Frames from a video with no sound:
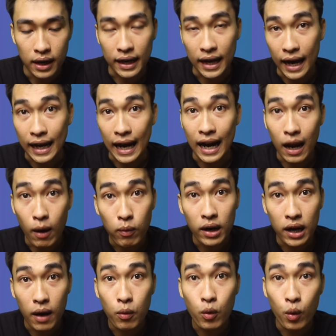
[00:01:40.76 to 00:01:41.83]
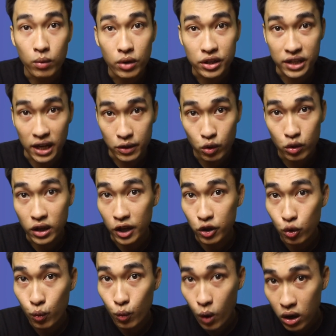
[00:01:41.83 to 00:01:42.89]
Kể cả Lock&Lock cũng được sản xuất tại
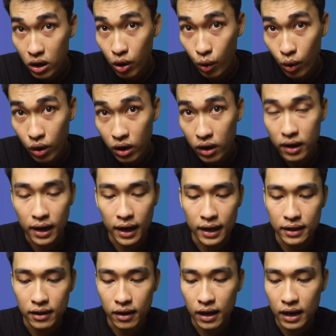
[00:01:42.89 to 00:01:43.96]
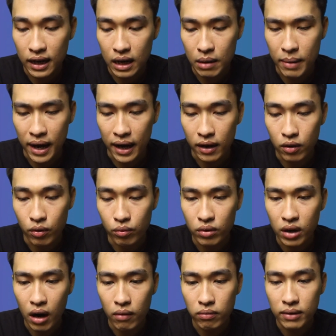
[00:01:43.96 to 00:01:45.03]
Trung Quốc luôn. Đấy, cho nên là các bạn cũng
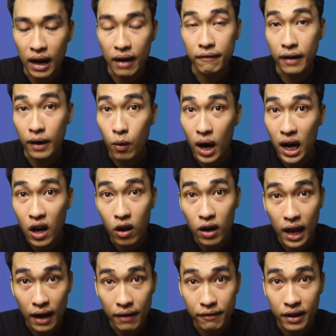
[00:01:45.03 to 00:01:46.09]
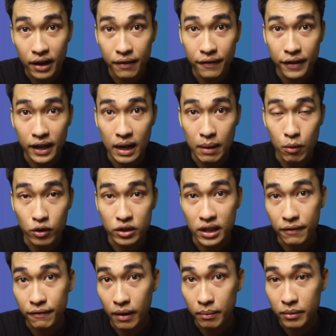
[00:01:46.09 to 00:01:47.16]
không cần phải quá lo lắng về cái việc là một cái
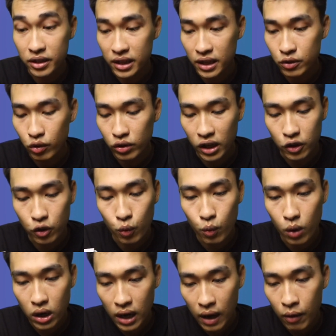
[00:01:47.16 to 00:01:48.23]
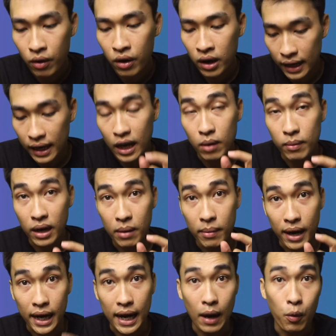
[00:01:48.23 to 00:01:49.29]
sản phẩm được sản xuất tại Trung Quốc đâu. Cái điều mà các
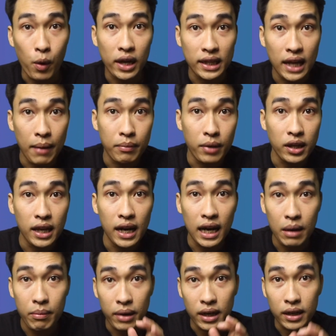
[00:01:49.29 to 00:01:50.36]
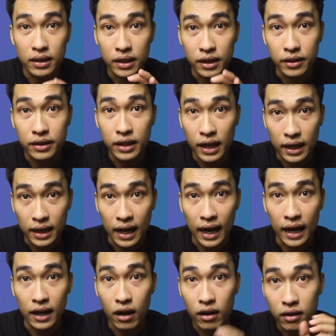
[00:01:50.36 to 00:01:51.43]
bạn cần quan tâm đó chính là cái bình giữ nhiệt
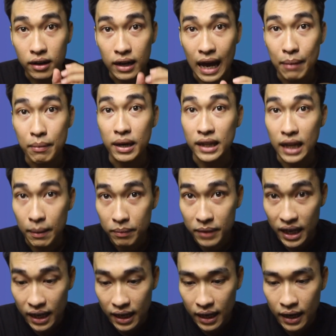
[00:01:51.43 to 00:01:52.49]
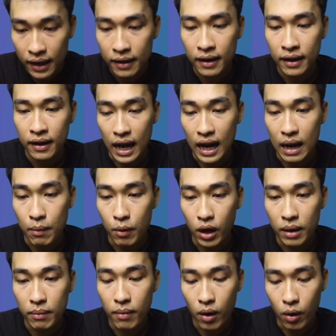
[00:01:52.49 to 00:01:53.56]
này nó được làm bằng thép gì ha. Đây là một
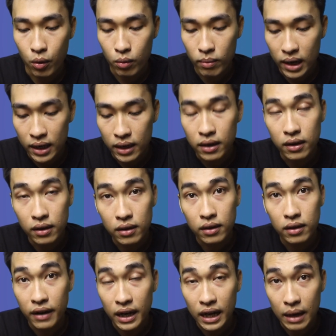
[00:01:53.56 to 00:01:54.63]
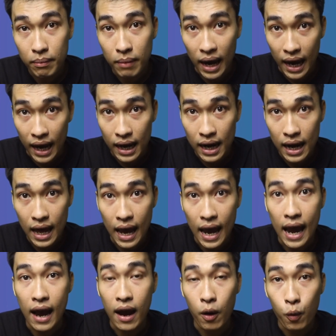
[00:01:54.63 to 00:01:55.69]
cái mẫu bình nước với cái mã
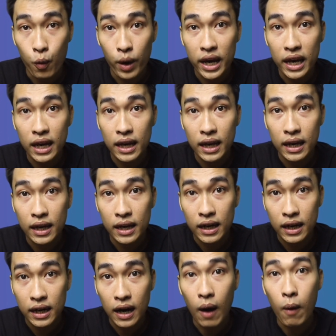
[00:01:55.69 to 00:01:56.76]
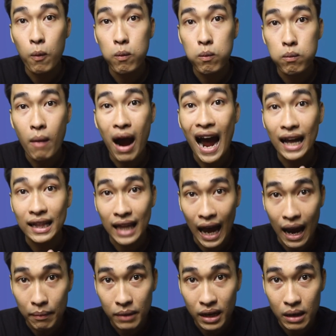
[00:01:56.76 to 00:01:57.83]
là Q038
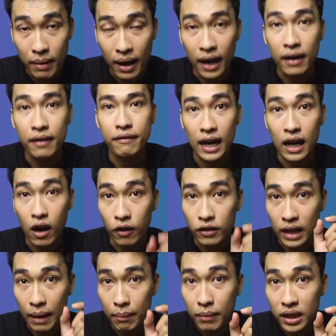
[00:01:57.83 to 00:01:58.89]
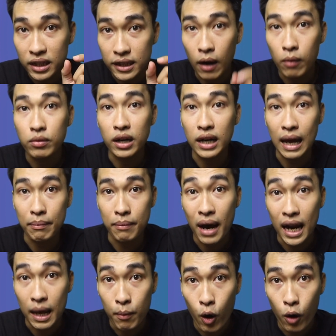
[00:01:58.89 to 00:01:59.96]
nha các bạn. Cái lõi thép bên trong được làm
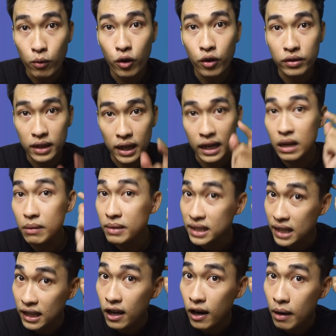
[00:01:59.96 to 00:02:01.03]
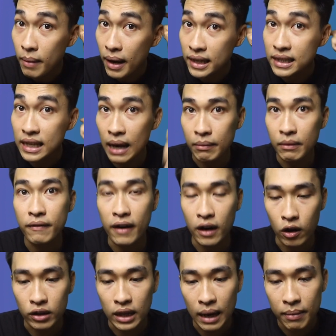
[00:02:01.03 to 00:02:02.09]
304 luôn. Tí nữa mình sẽ cho các bạn xem cái phần
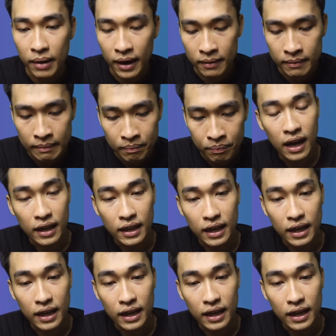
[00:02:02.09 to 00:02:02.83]
lõi thép ha. Ở